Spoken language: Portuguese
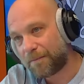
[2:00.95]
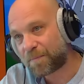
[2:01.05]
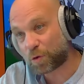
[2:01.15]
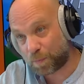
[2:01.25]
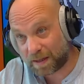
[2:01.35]

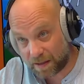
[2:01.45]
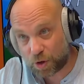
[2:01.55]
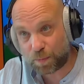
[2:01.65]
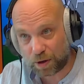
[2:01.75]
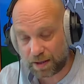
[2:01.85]
dos
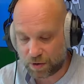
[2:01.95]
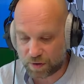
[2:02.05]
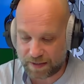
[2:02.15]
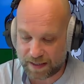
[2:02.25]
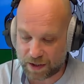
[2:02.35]
partidos políticos
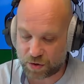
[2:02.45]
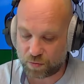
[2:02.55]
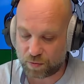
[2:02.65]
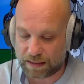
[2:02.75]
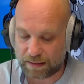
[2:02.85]
que vinha desde o
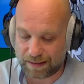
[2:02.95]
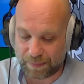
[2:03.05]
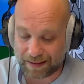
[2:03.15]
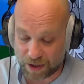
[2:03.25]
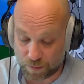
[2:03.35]
sim,
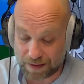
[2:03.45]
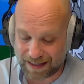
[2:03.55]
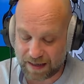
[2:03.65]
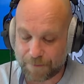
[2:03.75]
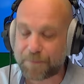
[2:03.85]
liberalismo. Sim.
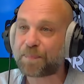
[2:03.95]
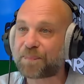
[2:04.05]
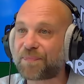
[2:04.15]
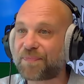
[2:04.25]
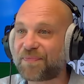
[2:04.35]
Tão
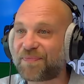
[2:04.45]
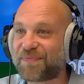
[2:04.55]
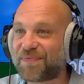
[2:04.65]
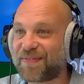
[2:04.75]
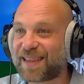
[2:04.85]

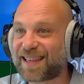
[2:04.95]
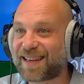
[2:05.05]
sorrateiramente